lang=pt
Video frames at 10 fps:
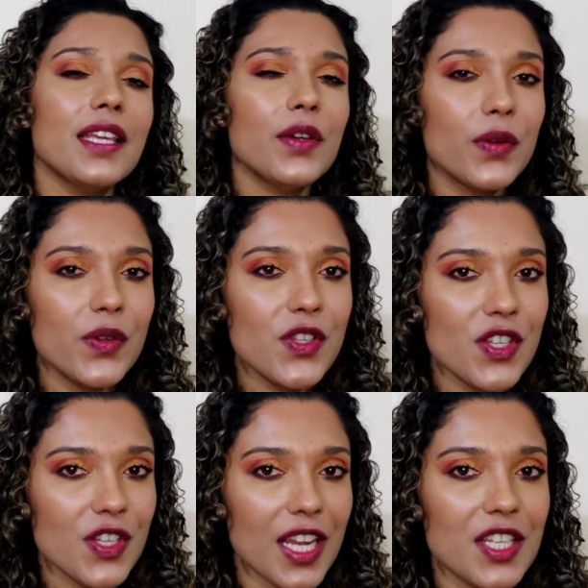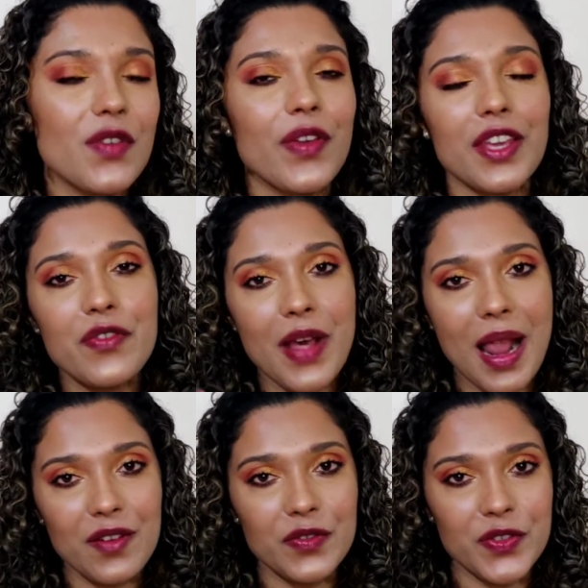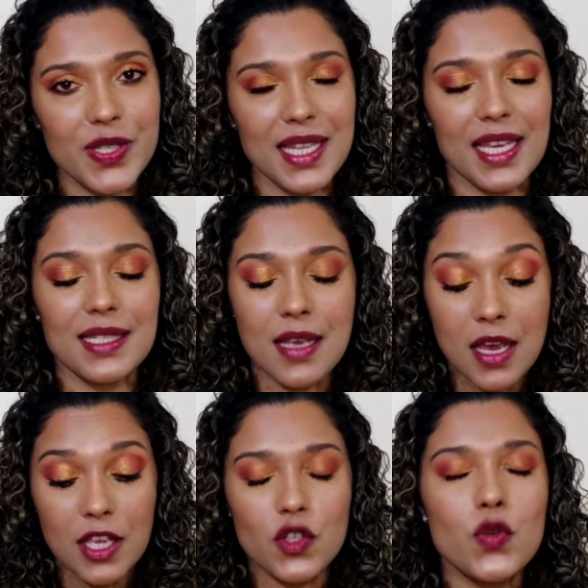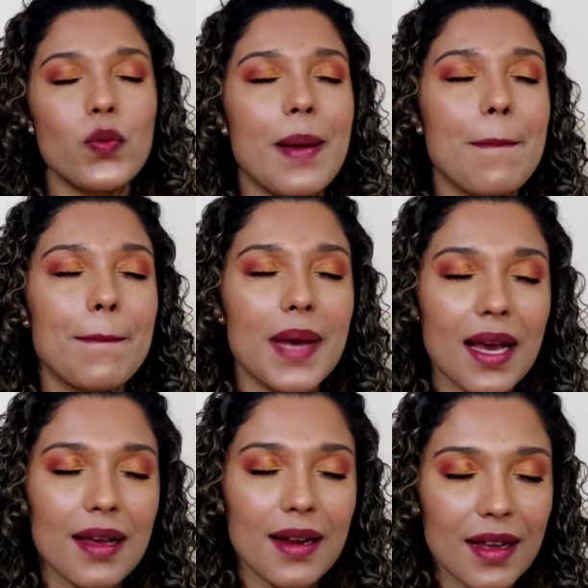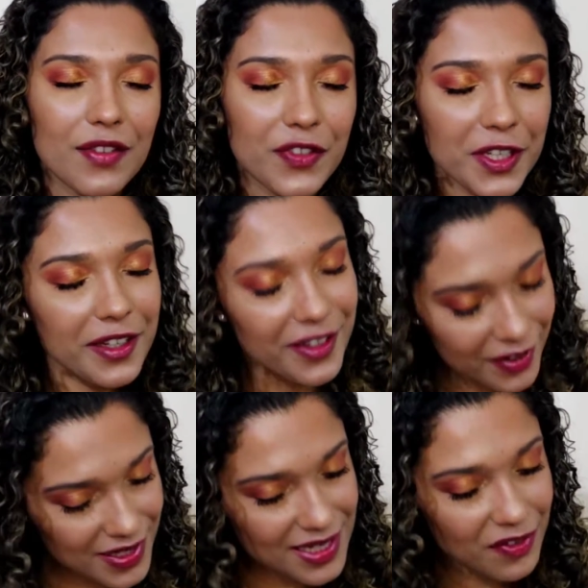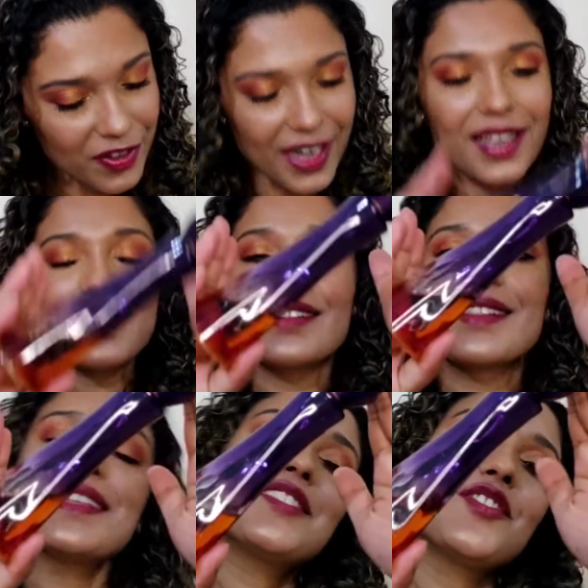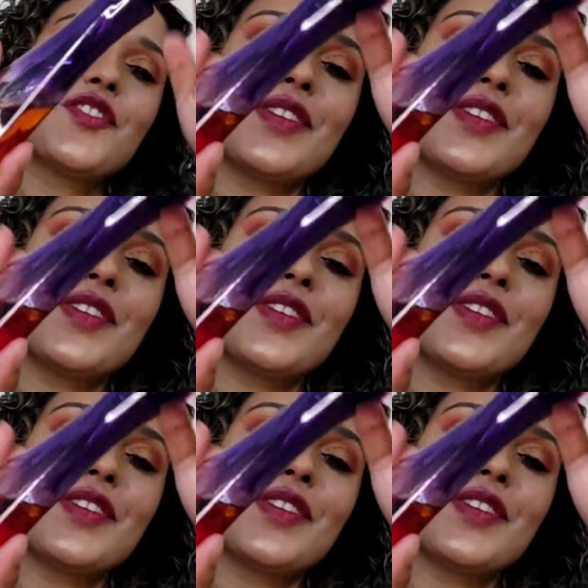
E hoje, gente, eu venho falar com vocês de uma maravilhosa fragrância